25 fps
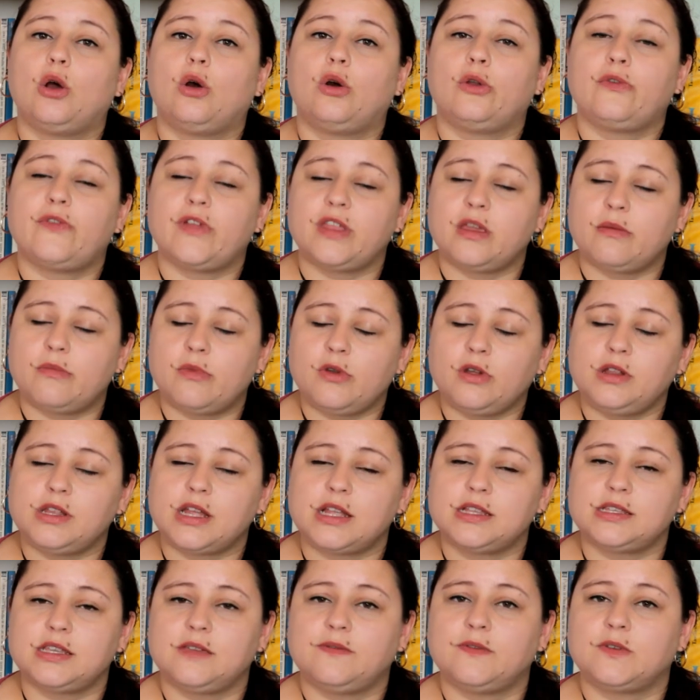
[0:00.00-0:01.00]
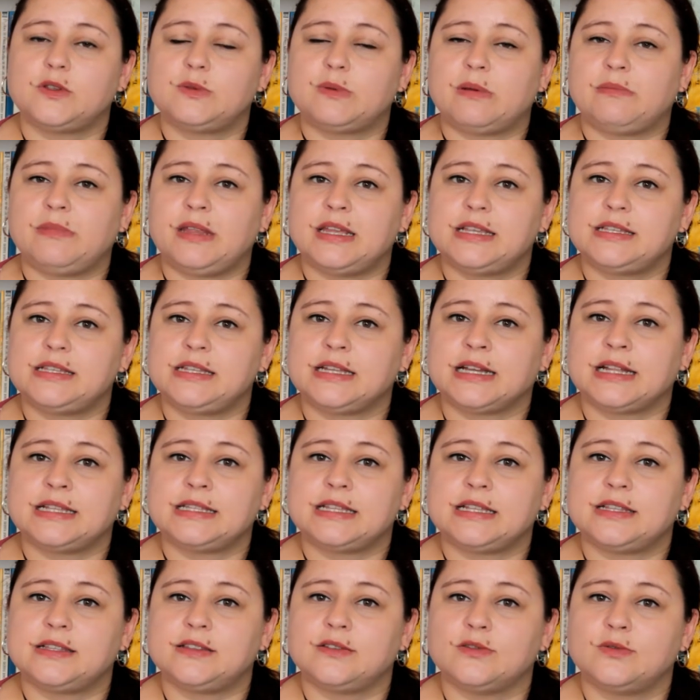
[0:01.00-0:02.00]
Und wenn ihr mögt, dann sehen wir uns beim nächsten
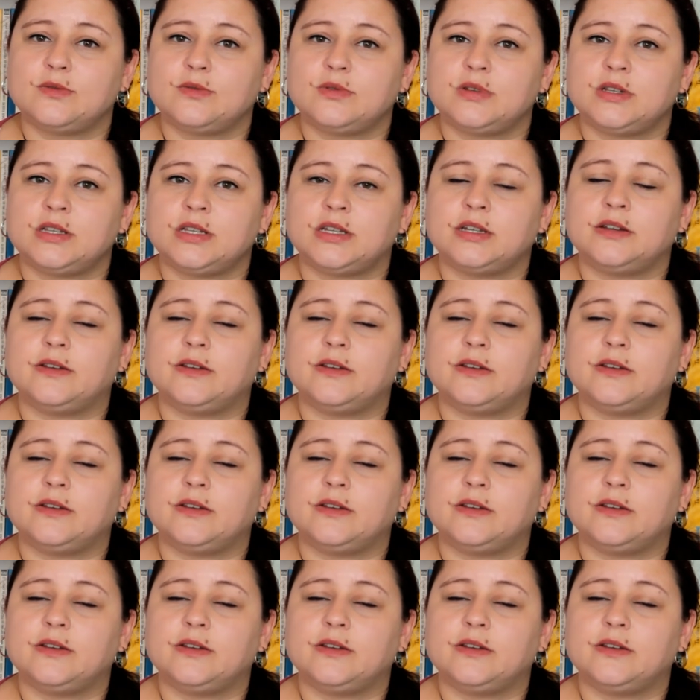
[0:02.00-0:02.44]
Rezension,